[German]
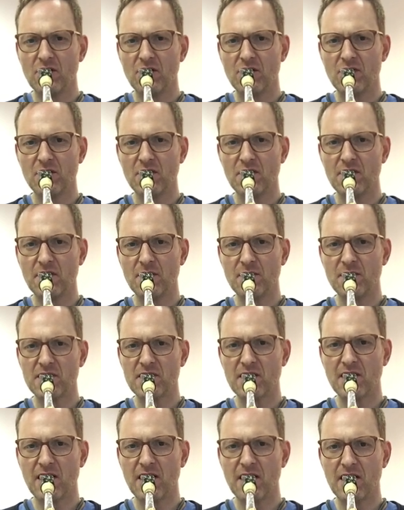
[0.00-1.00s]
Und ich nehme
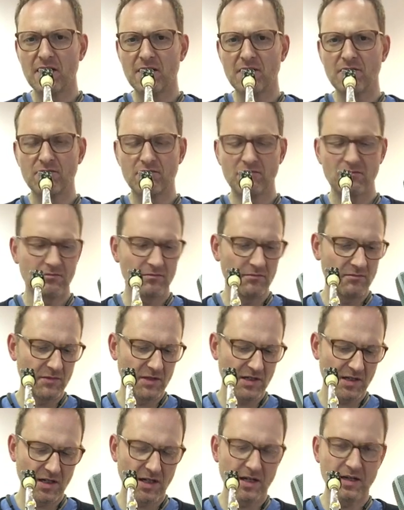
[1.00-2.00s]
diesen kleinen,
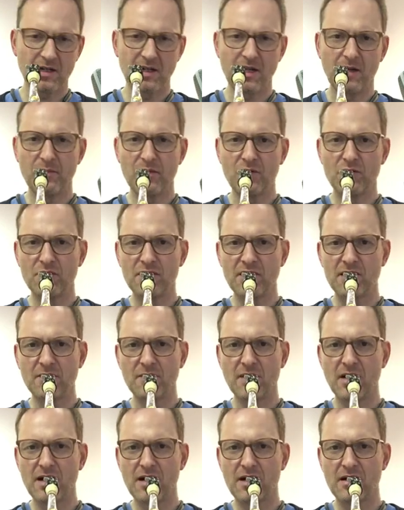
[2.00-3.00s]
diese kleine Klappe unter
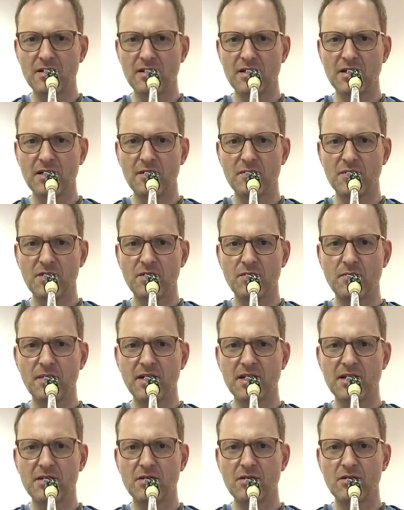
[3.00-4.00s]
dem Haar, die nehme ich noch
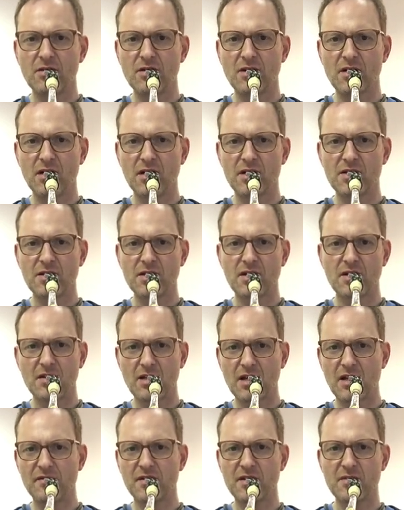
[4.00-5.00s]
mit. Also ich
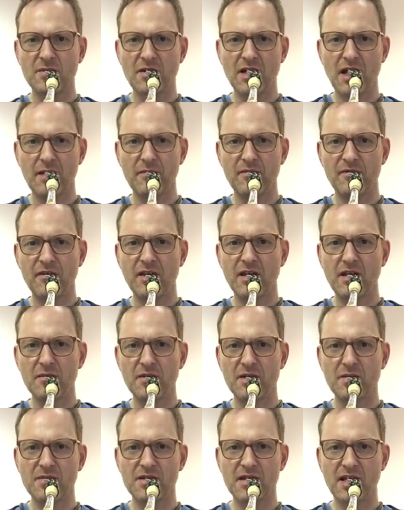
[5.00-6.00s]
greife das mit einem Finger,
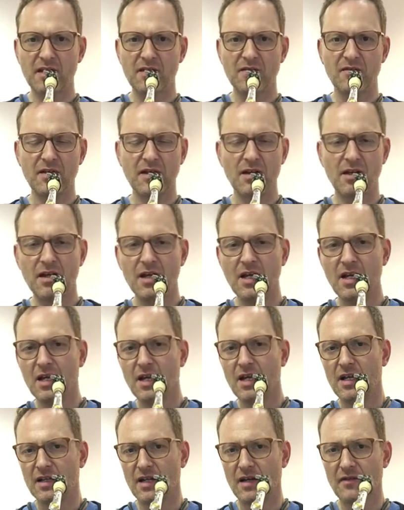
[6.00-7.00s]
mit dem Zeigefinger.
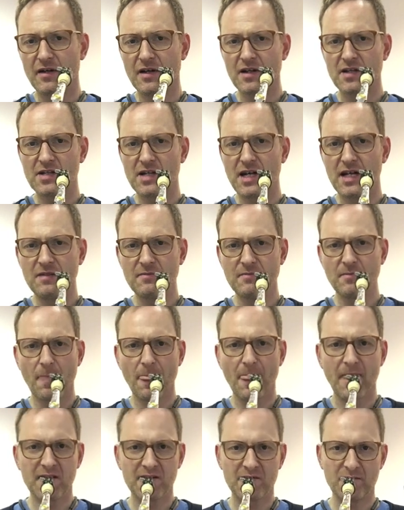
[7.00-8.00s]
Da fange ich an,
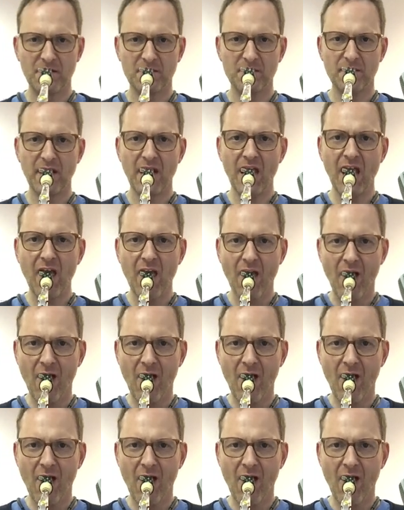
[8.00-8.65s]
das ist mein B.